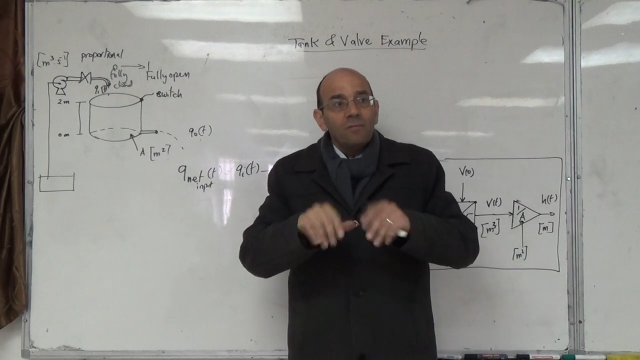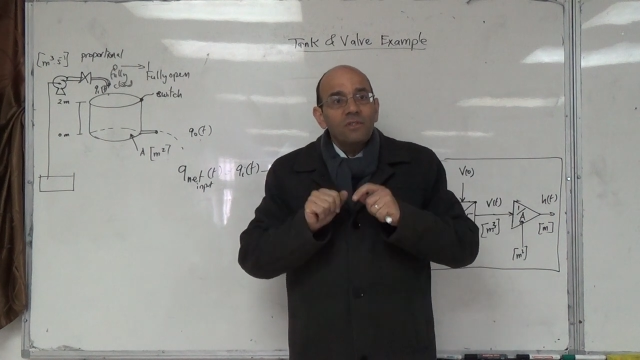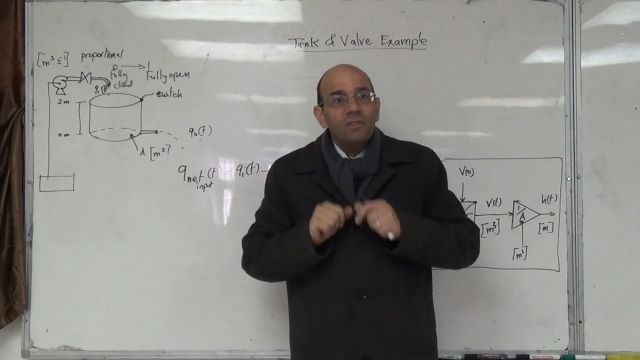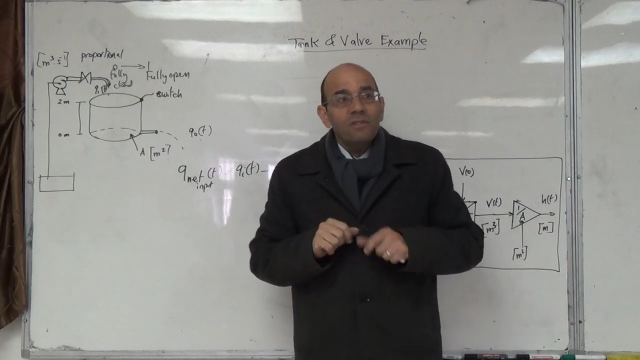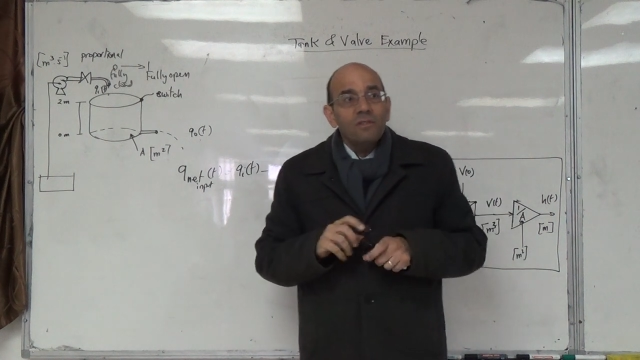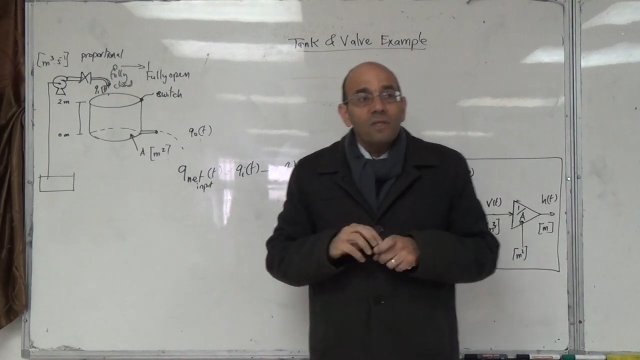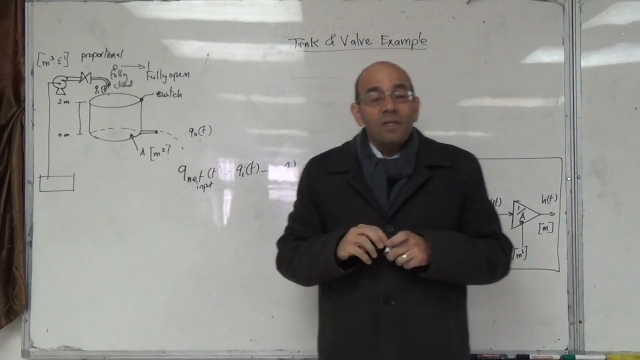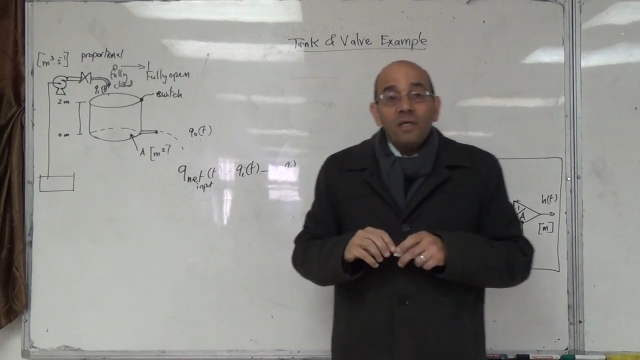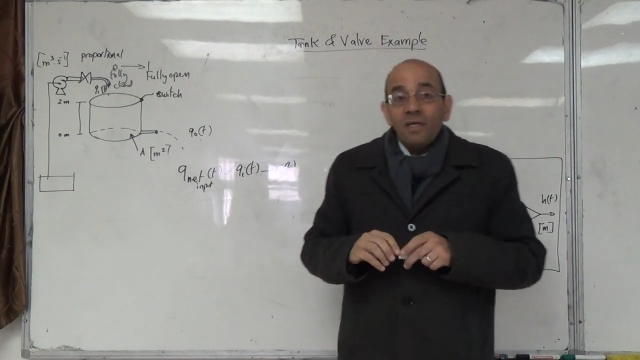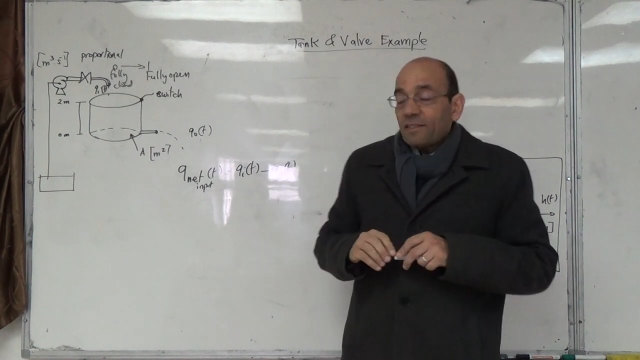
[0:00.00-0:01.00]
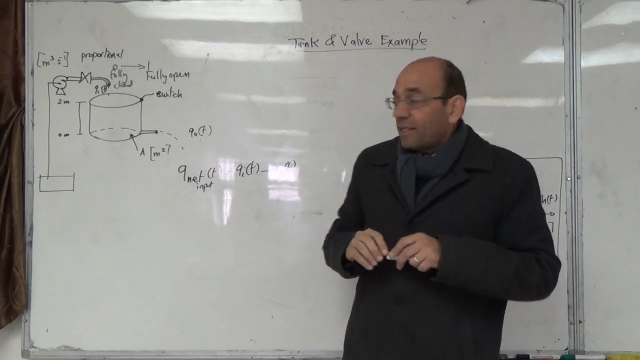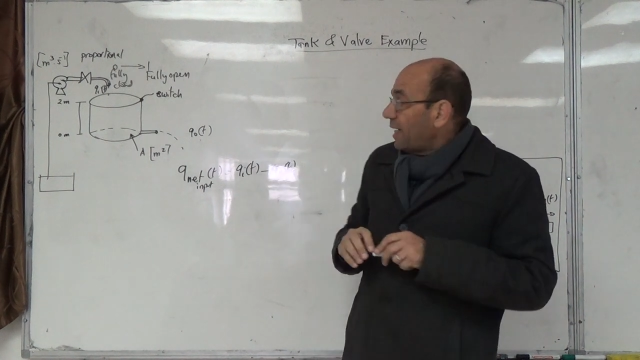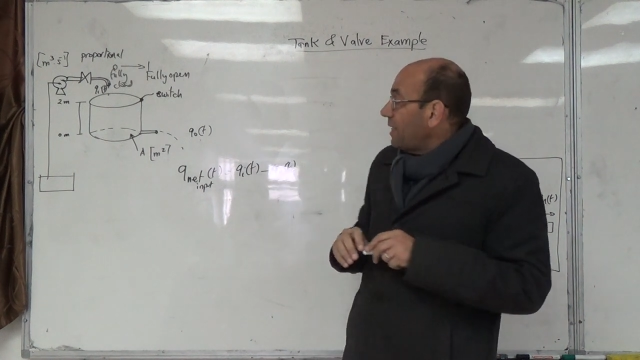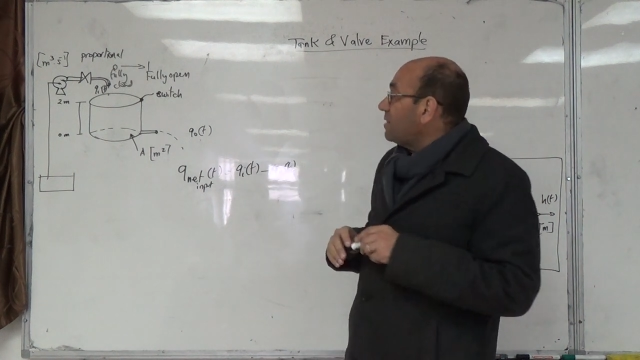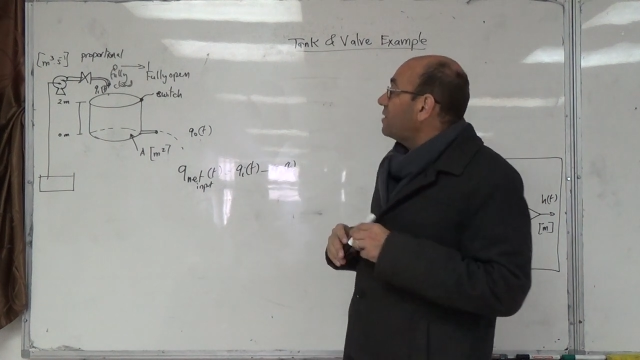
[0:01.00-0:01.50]
بتصير تنزل
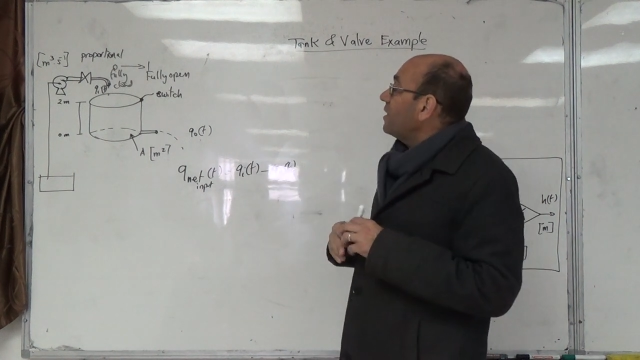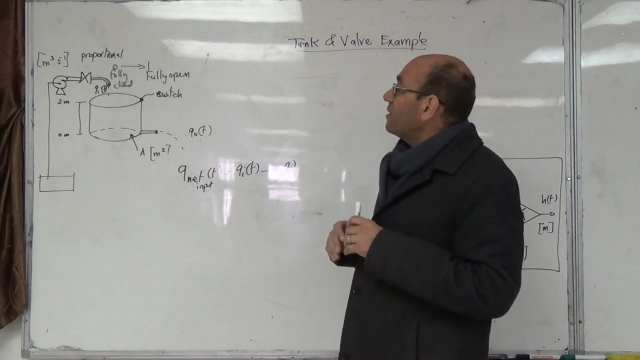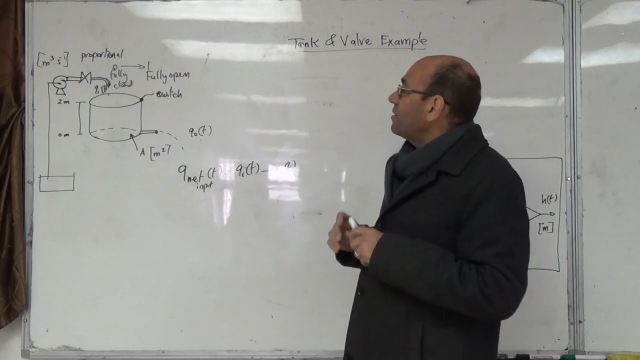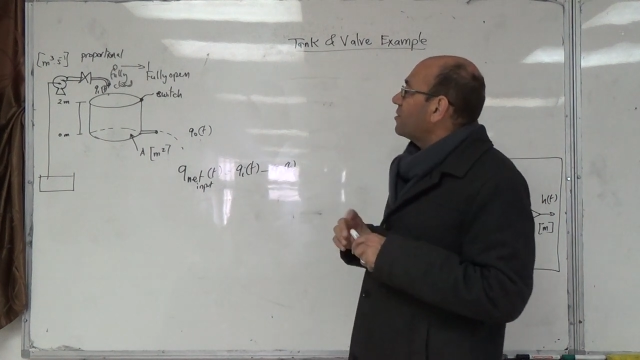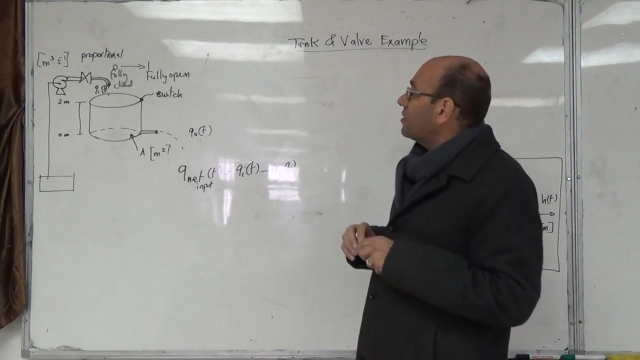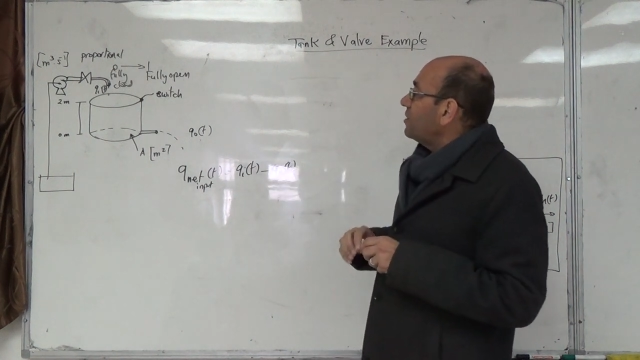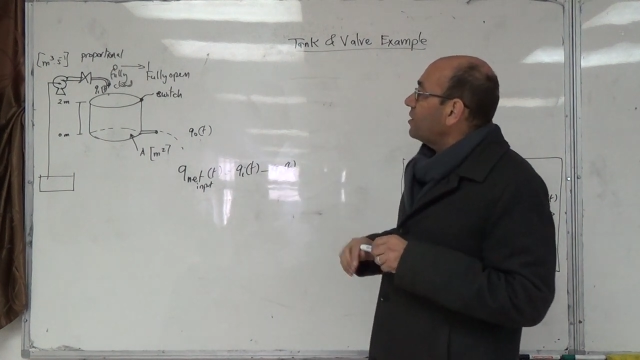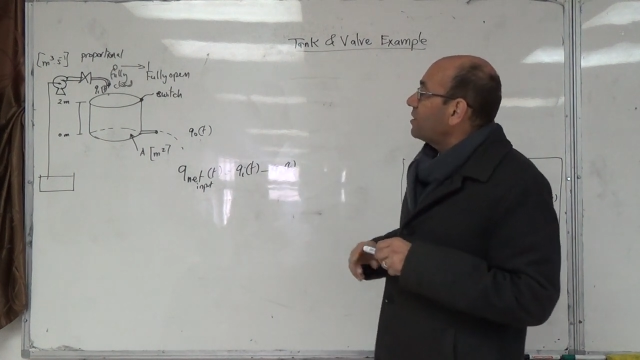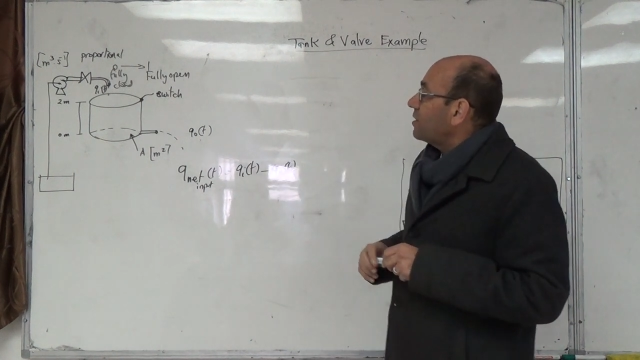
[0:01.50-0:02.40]
اذا هاي السياسه استراتيجيه